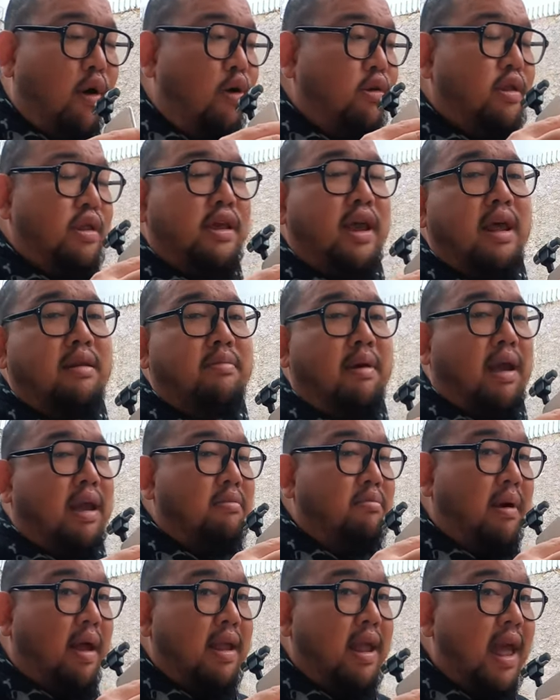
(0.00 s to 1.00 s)
oksigen
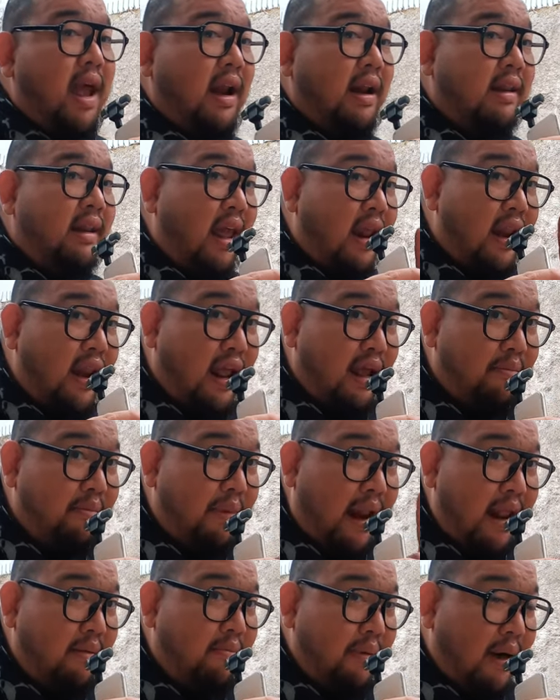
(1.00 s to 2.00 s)
makin banyak, dan yang
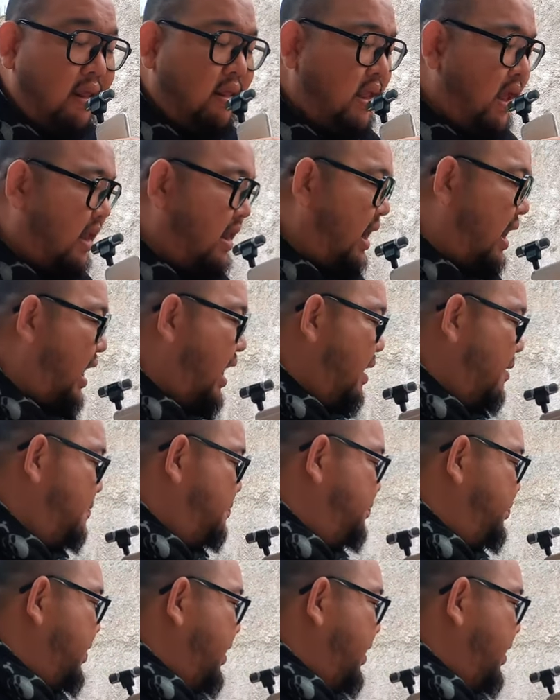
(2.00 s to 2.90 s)
paling pasti adalah